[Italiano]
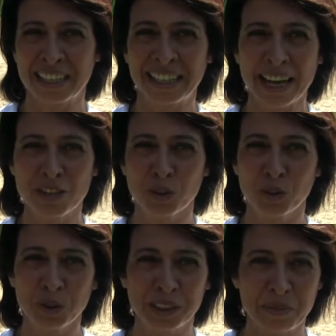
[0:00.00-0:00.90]
ringrazio
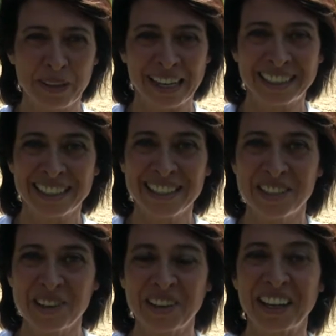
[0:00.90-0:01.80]
tutti per
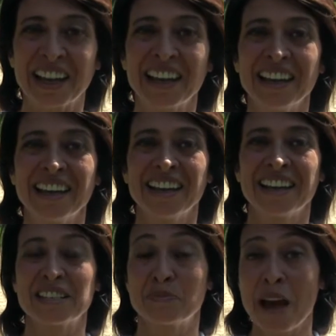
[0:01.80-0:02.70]
l'attenzione
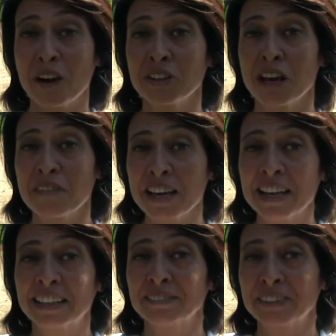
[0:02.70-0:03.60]
spero di
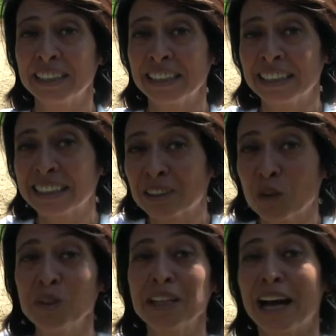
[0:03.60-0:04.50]
avervi
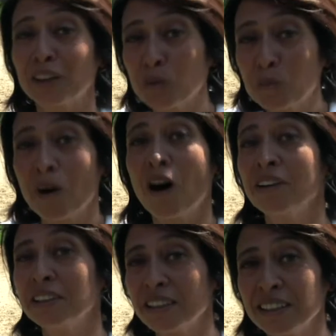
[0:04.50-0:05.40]
comunicato un
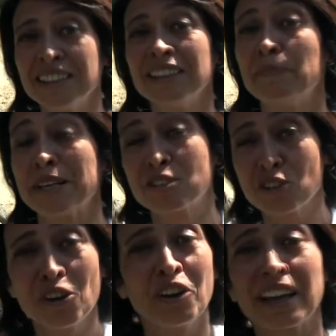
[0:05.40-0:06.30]
po' di
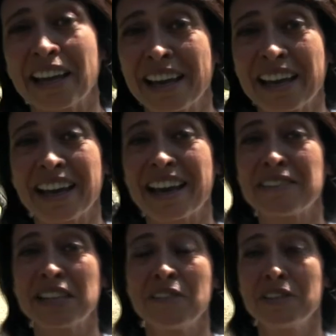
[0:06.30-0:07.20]
passione
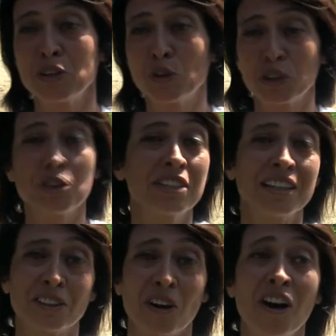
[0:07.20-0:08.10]
e di avervi
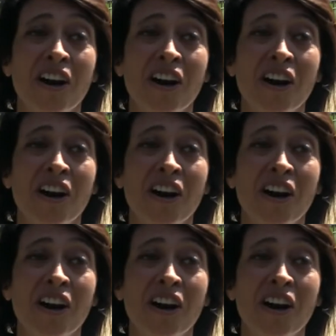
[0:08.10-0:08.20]
incuriosito.